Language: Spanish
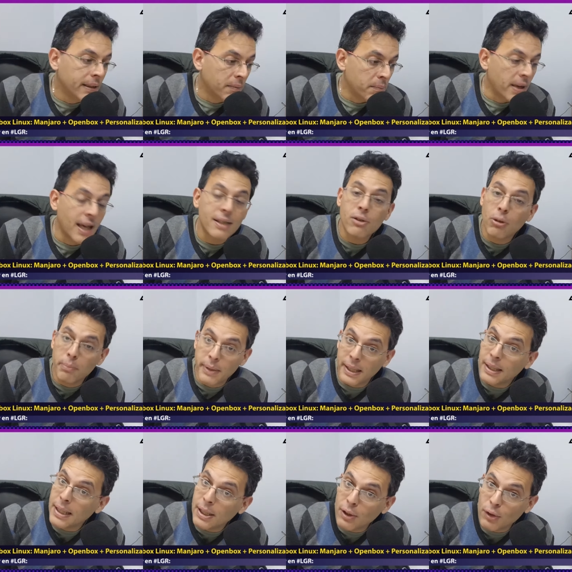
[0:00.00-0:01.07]
Me ha
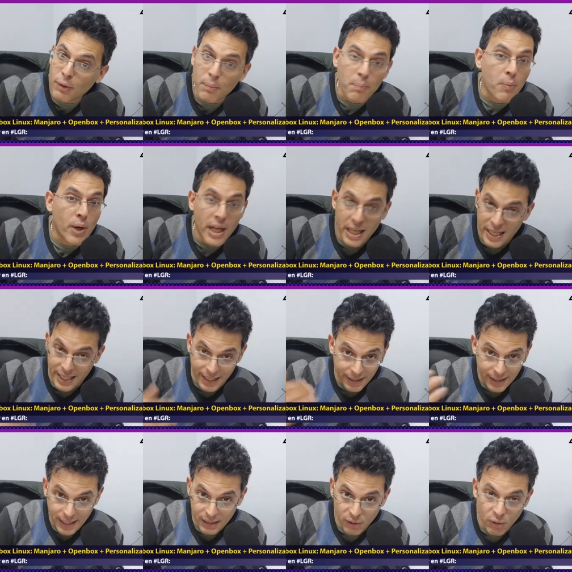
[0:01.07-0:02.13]
sorprendido, voy
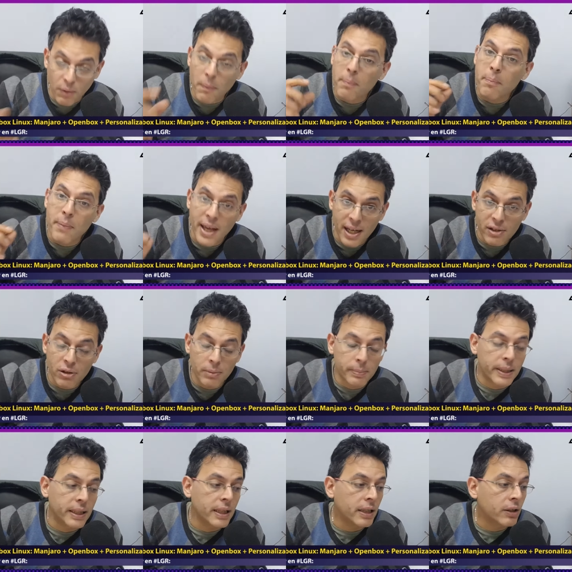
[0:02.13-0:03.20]
adelantando, me ha
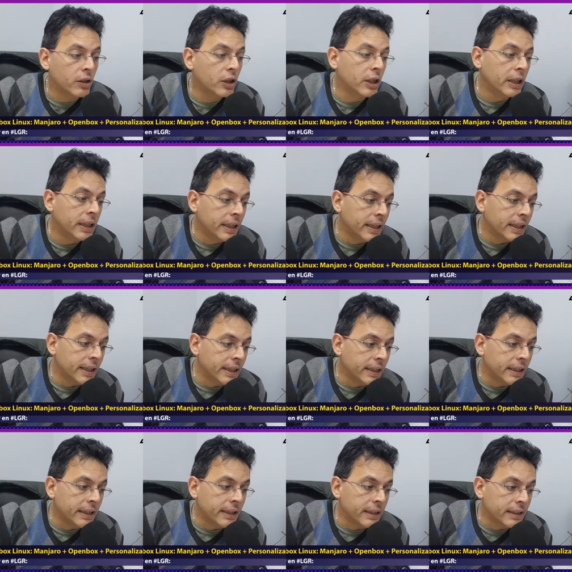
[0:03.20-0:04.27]
sorprendido
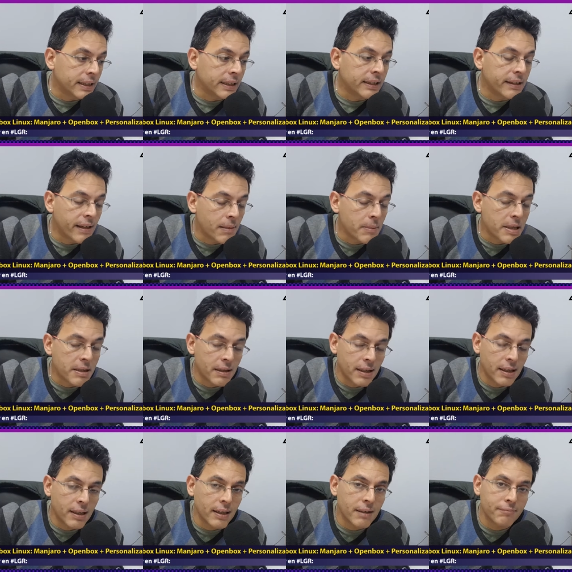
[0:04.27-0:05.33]
y
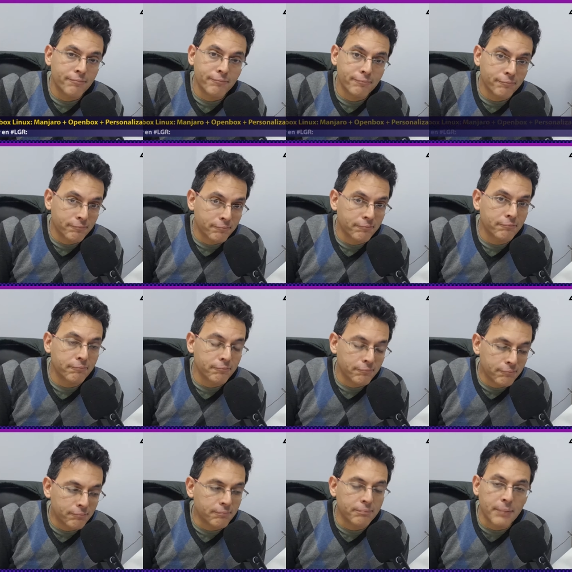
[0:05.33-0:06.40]
sinceramente
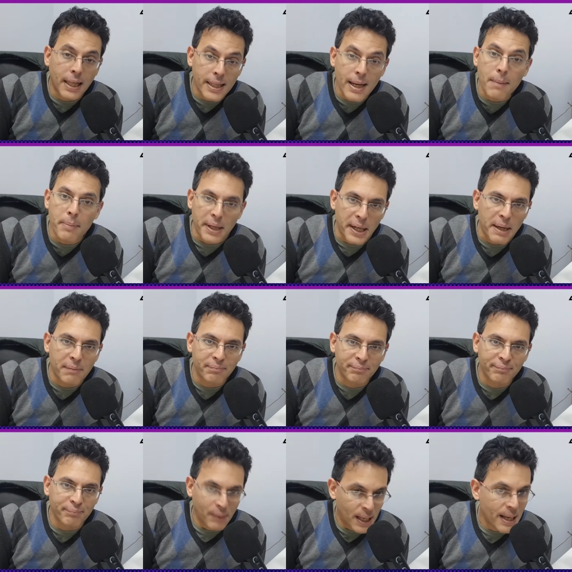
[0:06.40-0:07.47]
vale la pena,
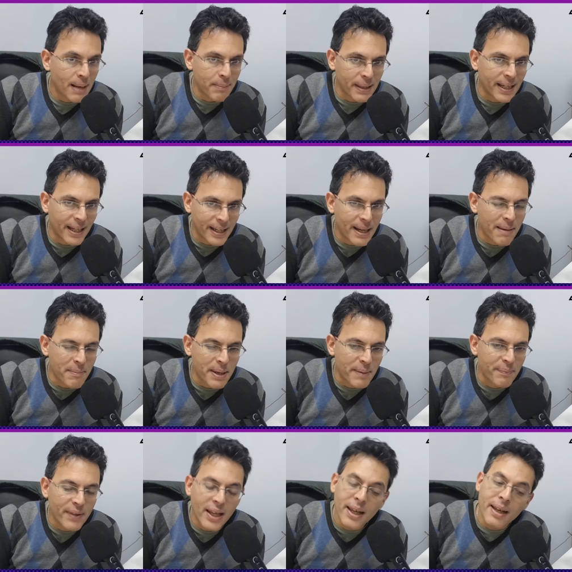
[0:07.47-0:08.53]
vale la pena, créanme.
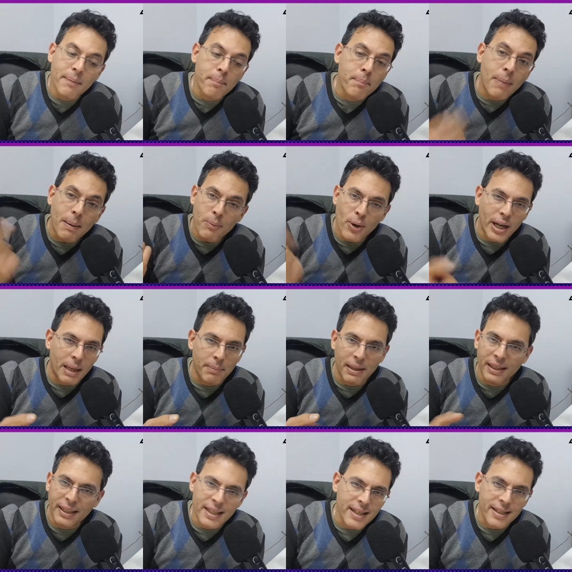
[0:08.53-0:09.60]
Vamos a la
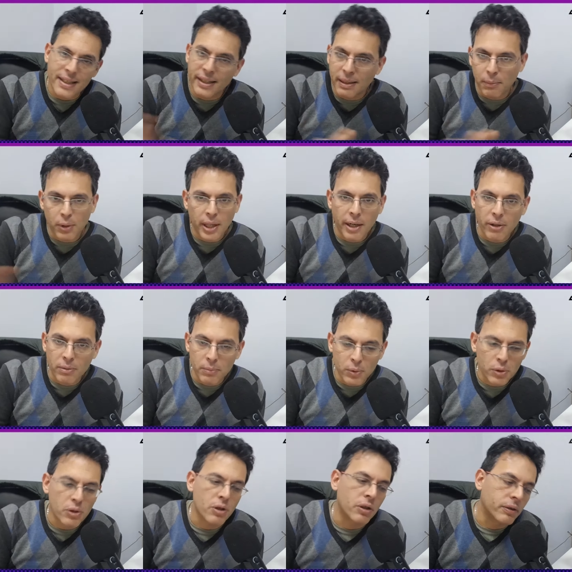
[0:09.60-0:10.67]
pantalla sin demorarnos
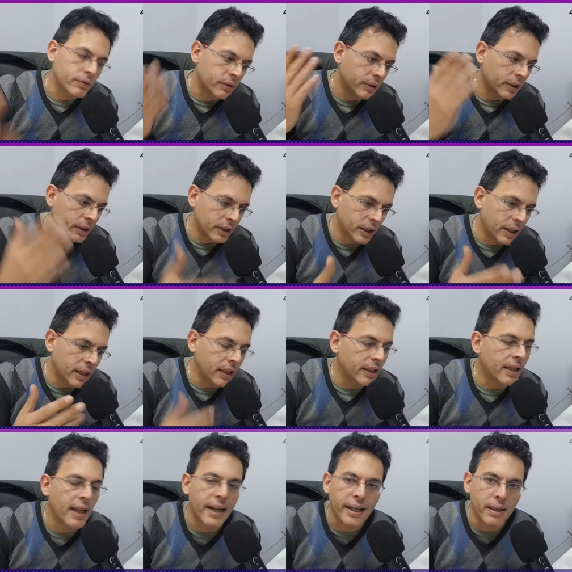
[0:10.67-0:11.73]
mucho y
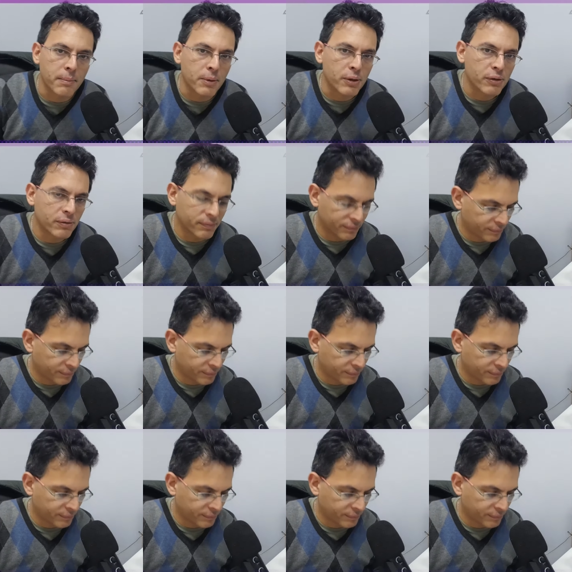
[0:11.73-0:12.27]
larguemos.